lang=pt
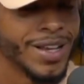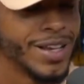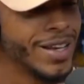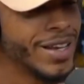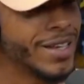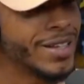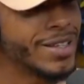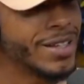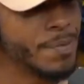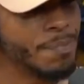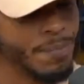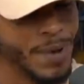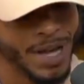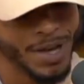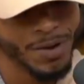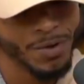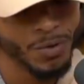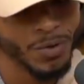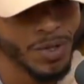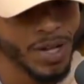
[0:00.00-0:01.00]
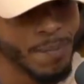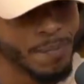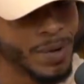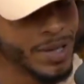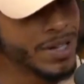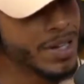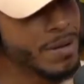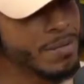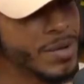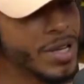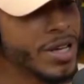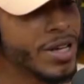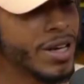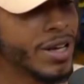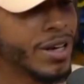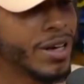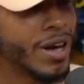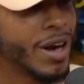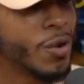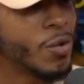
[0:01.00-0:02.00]
E nesse período da
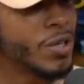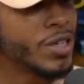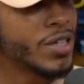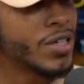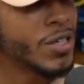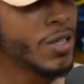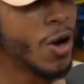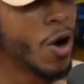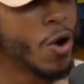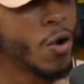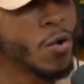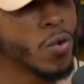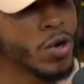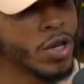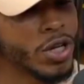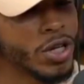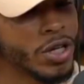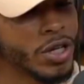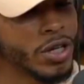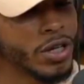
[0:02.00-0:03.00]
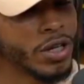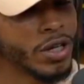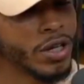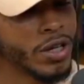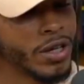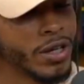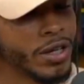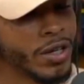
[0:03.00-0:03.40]
pandemia aconteceu algo que